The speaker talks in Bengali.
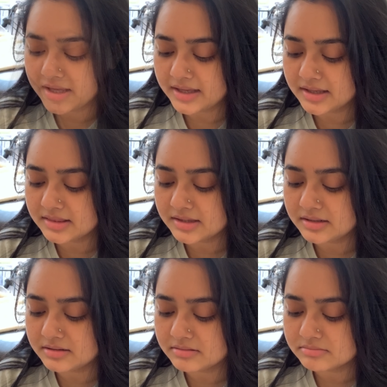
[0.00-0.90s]
এক
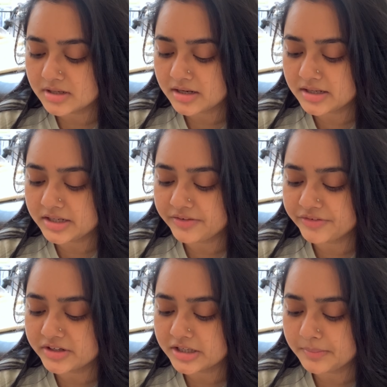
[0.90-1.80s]
একদিন আর কি
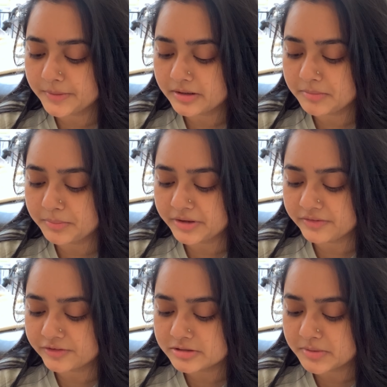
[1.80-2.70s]
ডিফারেন্ট টাইপের আমি
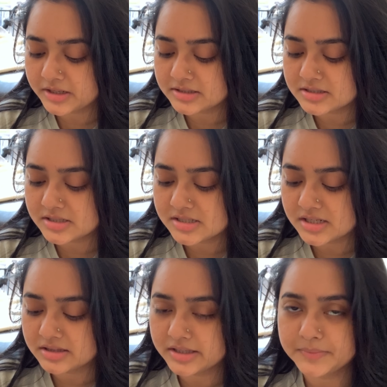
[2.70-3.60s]
ব্রেকফাস্ট বানাচ্ছি
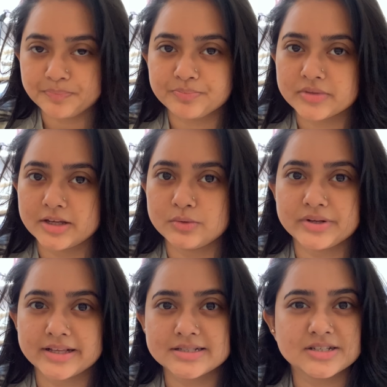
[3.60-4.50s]
যাতে একটু
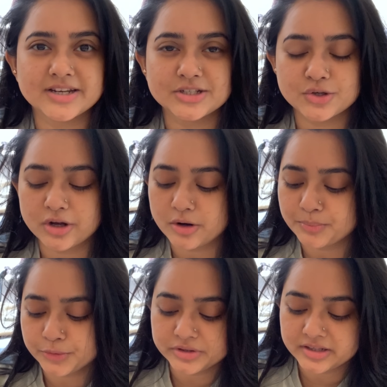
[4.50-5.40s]
টেস্ট চেঞ্জ হয় কারণ
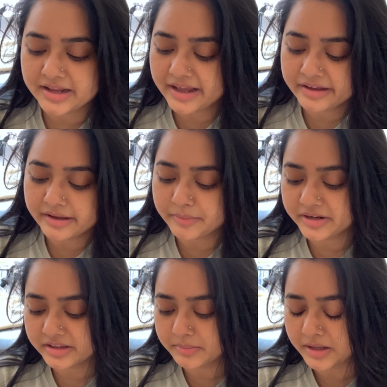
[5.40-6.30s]
প্রতিদিন এক খাবার
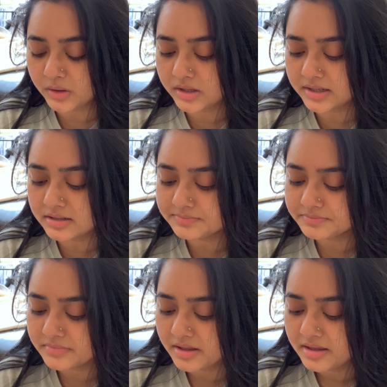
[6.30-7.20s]
খেতে ভালো লাগে না
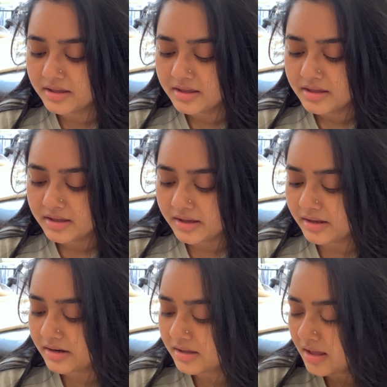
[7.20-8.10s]

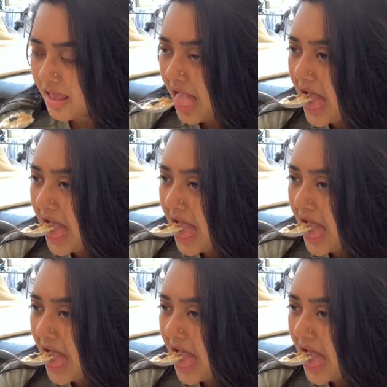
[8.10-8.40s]
এই আর কি